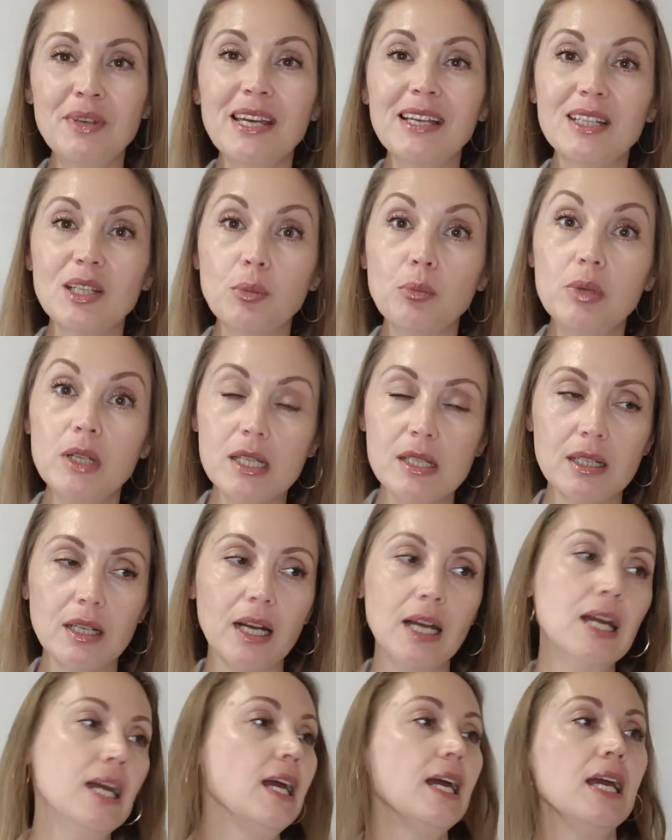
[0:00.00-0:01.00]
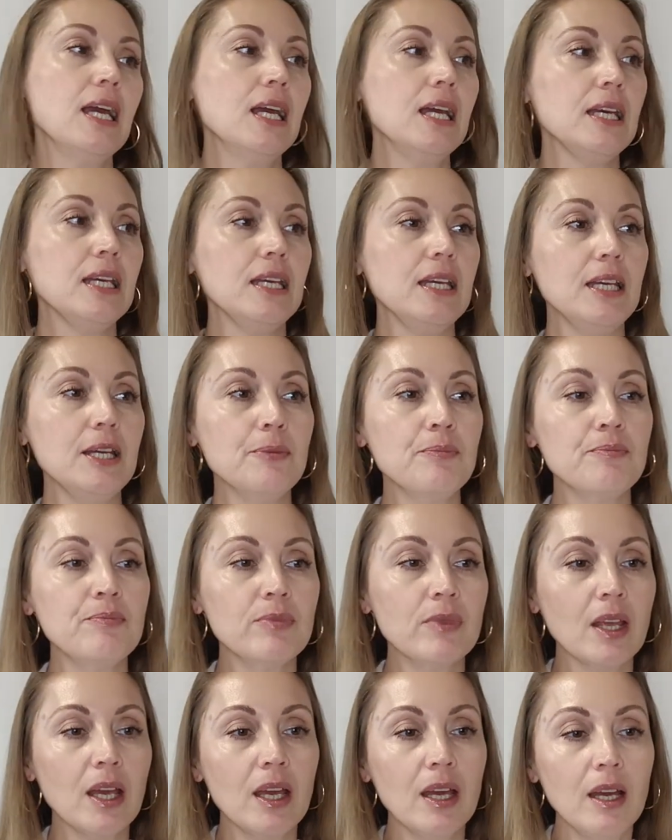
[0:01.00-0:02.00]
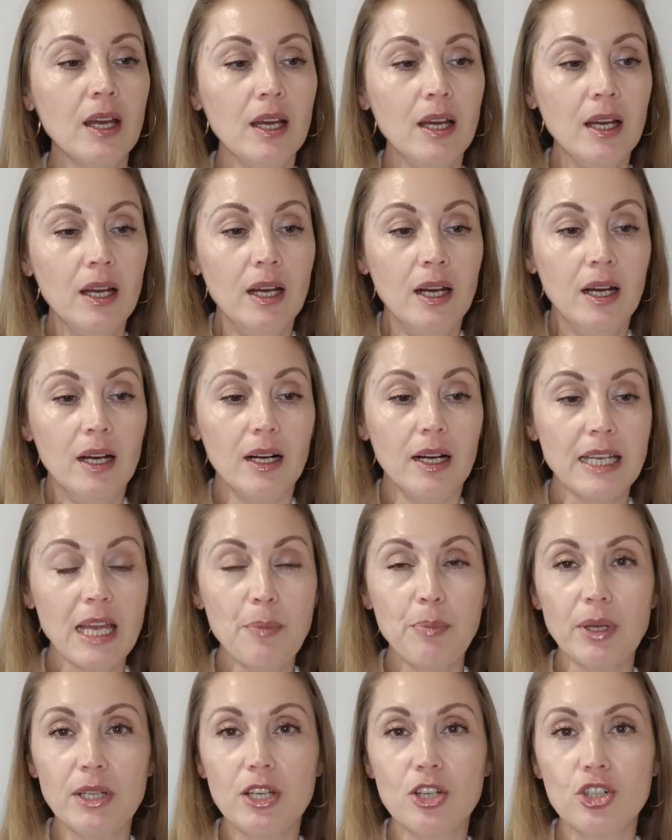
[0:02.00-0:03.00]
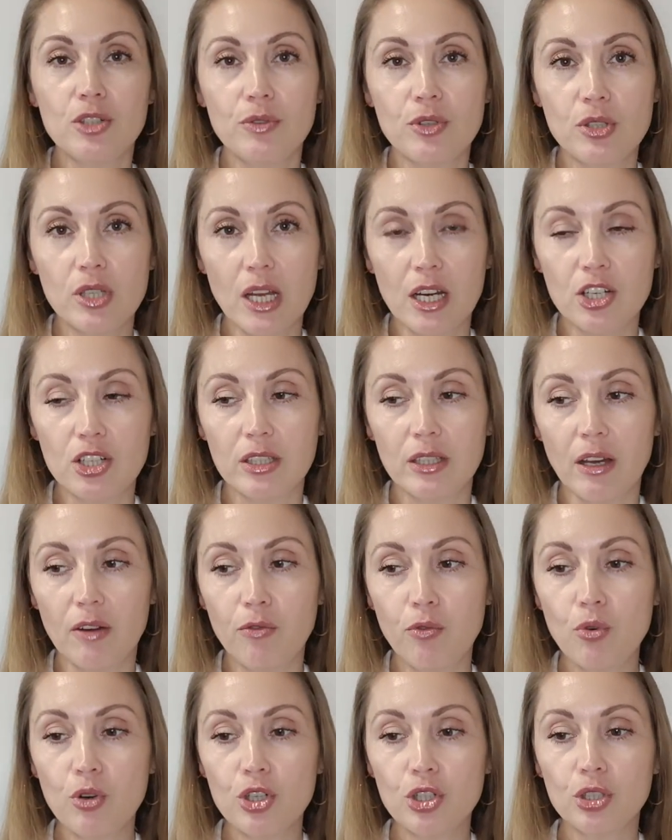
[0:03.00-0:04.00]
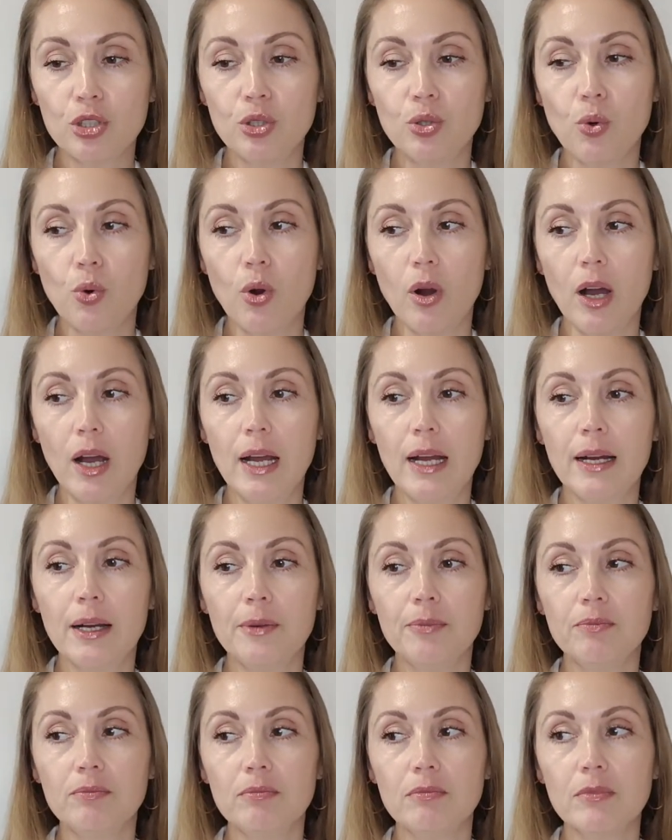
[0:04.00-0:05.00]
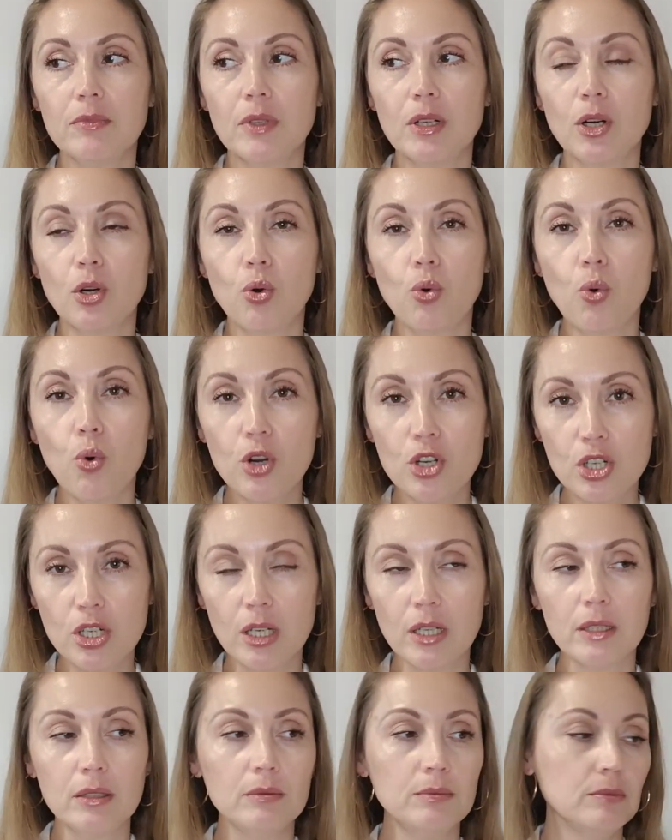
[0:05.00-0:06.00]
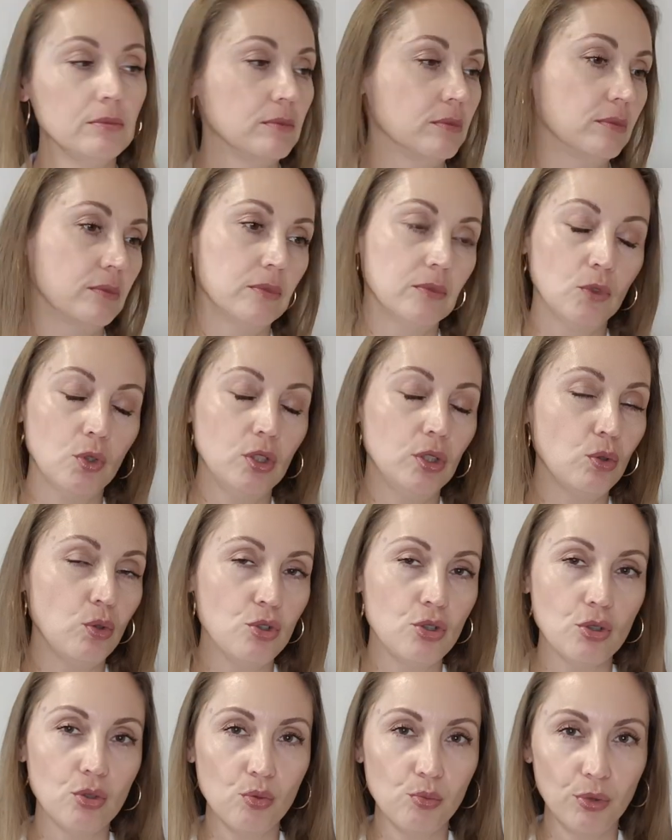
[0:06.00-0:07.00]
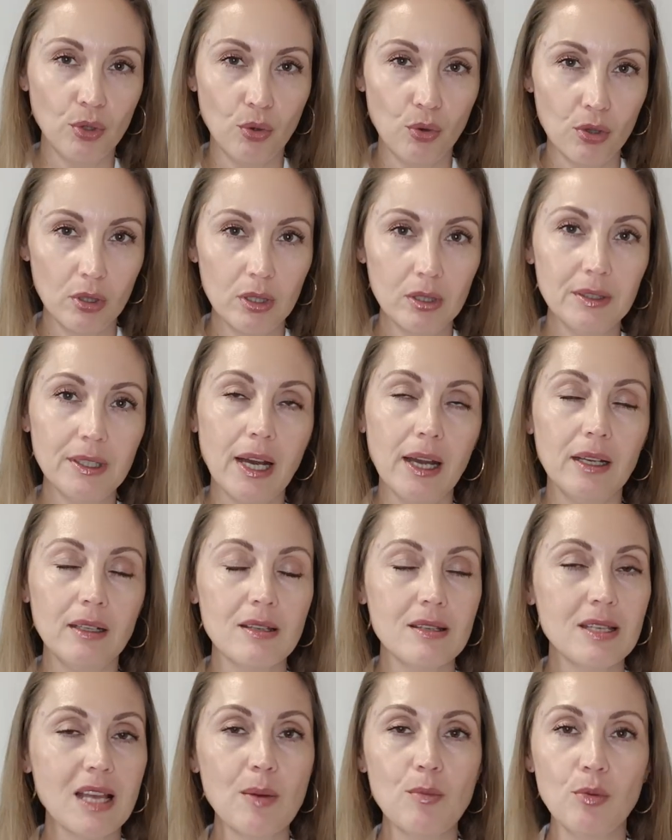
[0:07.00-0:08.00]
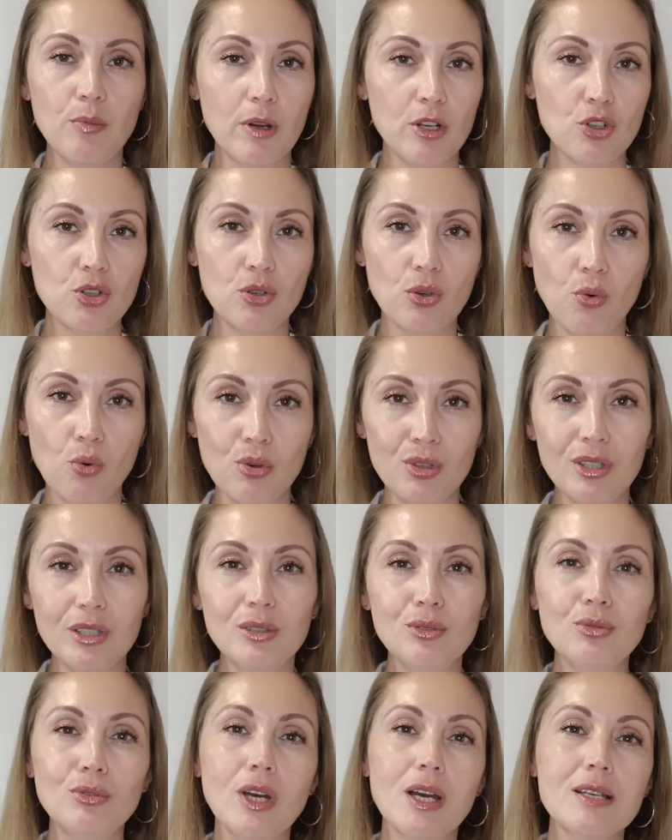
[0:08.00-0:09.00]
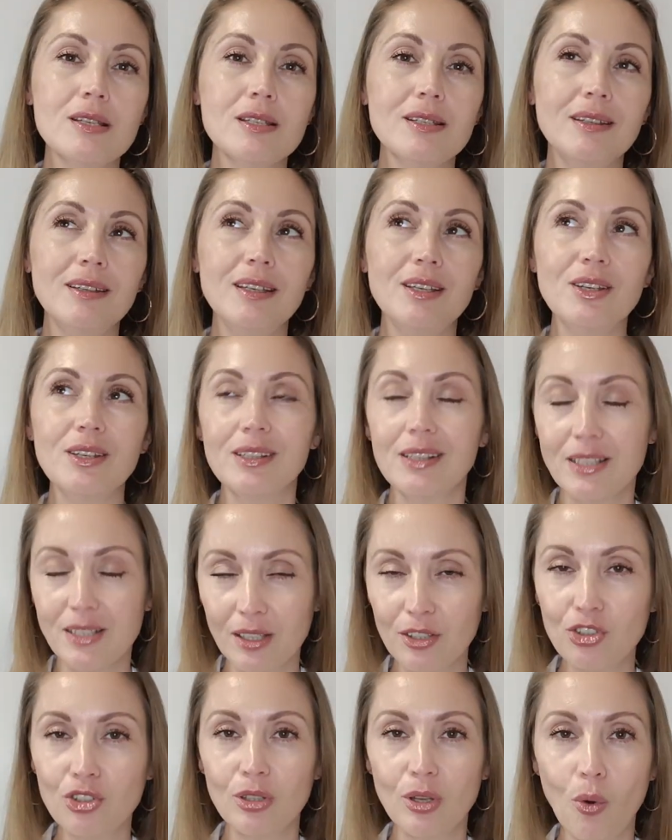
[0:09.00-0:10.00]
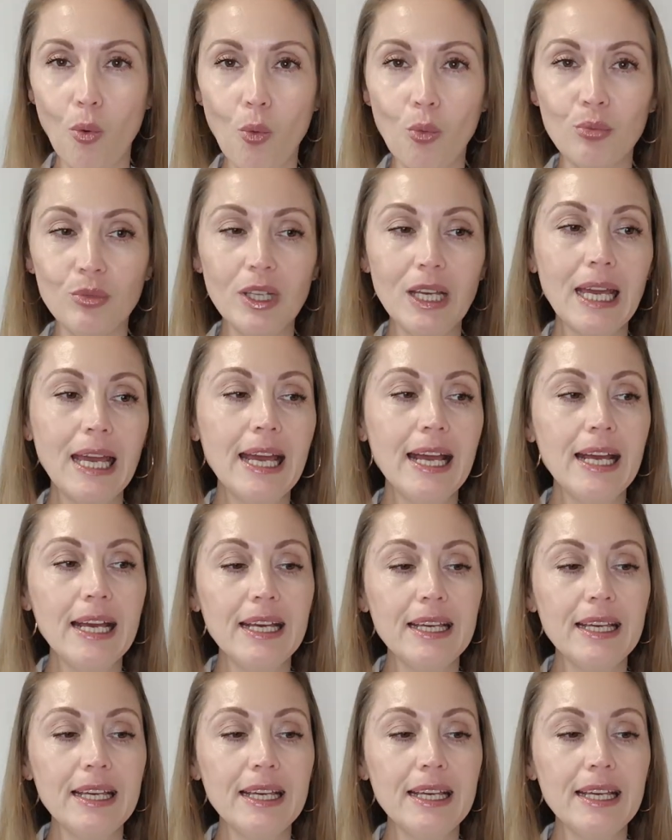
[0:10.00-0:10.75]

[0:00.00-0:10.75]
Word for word: мне это близко. И а, я придерживаюсь также того, что кожа это очень умный орган, да, это самый большой орган у нас и достаточно умный.